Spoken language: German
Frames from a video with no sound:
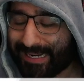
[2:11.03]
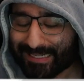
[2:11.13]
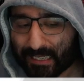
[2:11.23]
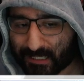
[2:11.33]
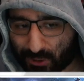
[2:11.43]

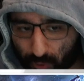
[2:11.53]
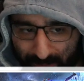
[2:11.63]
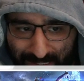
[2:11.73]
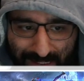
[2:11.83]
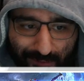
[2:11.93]
Das ist
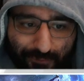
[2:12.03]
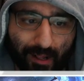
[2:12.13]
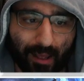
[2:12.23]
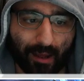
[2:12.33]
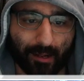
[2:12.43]
subjektiv,
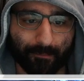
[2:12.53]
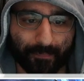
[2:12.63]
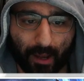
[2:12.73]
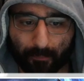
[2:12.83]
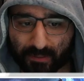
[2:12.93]
ähm,
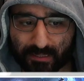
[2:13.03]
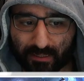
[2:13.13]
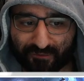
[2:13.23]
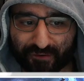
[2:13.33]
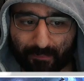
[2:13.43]
ob es
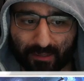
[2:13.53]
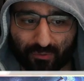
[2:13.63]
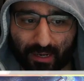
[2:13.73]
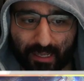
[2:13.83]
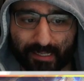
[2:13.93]
ihnen Fun macht
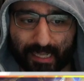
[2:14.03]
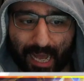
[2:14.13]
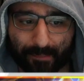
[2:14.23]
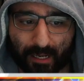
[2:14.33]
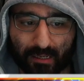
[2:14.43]
oder nicht,
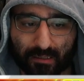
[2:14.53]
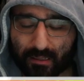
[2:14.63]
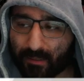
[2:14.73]
aber